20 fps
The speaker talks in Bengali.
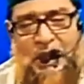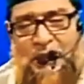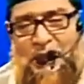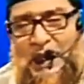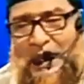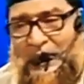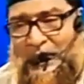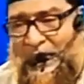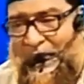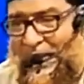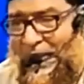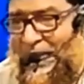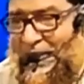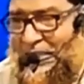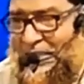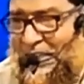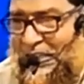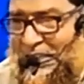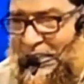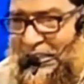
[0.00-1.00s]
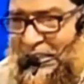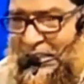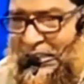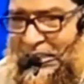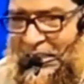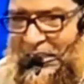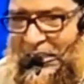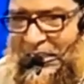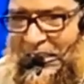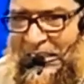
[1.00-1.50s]
তার বাড়িতে রেখেছেন
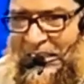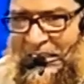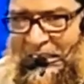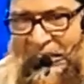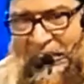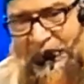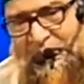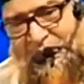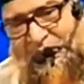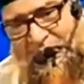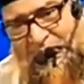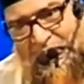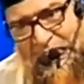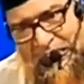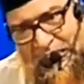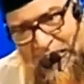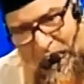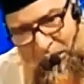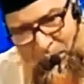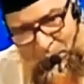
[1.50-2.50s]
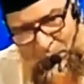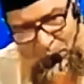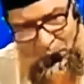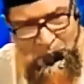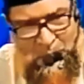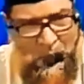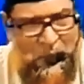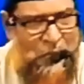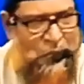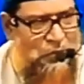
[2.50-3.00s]
স্ত্রী তার প্রতি
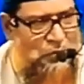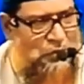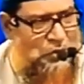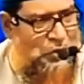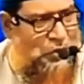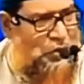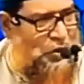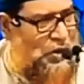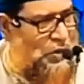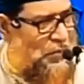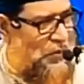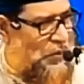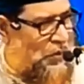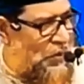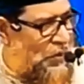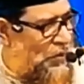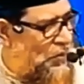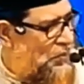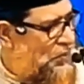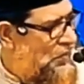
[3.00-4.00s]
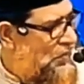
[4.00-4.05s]
প্রলুব্ধ হয়ে পড়ল